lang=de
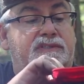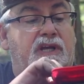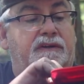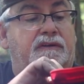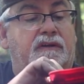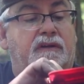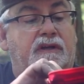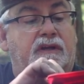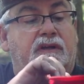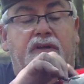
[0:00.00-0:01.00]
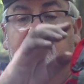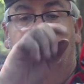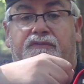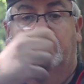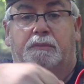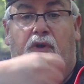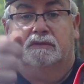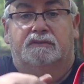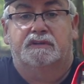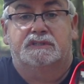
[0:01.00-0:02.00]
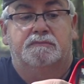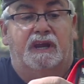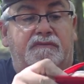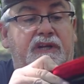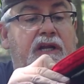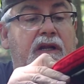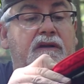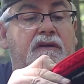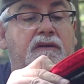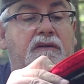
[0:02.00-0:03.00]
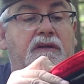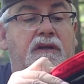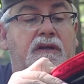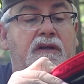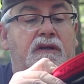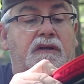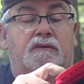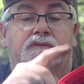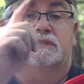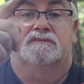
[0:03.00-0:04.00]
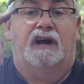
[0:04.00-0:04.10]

so ein Verband zum Einwickeln. Und das